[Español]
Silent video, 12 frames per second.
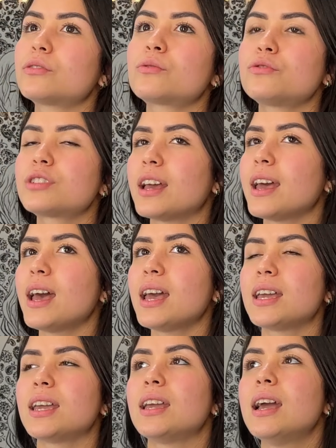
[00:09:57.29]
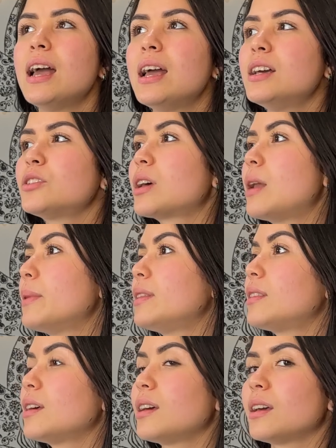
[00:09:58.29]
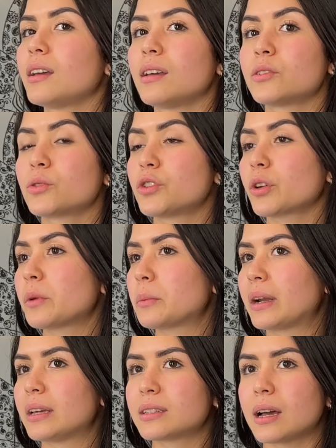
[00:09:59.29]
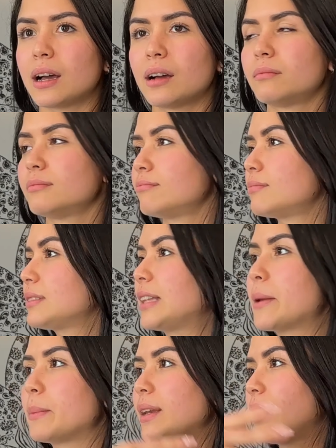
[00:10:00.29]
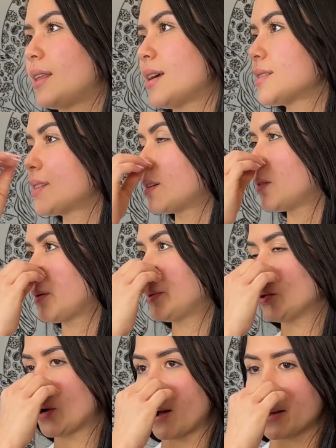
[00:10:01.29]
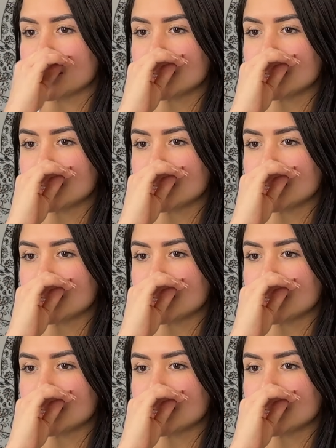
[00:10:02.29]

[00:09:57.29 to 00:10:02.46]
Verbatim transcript: escuché y solamente escuché que mi hermana estaba, terminé de hacer lo que me tocaba